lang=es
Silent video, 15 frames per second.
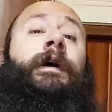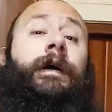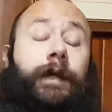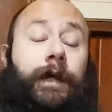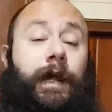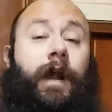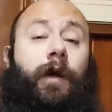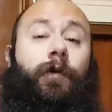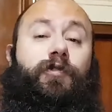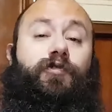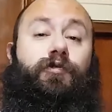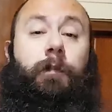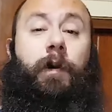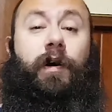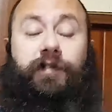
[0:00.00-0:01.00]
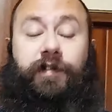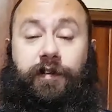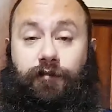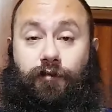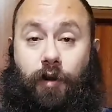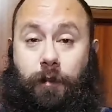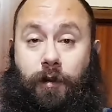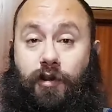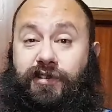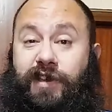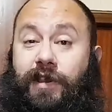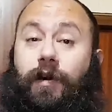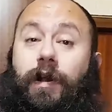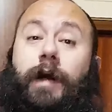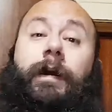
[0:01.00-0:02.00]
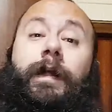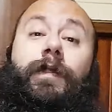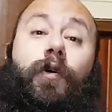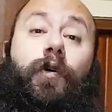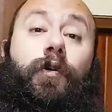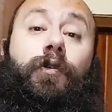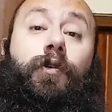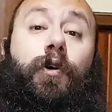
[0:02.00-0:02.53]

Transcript: Que en algunos unboxings, como los he ido grabando,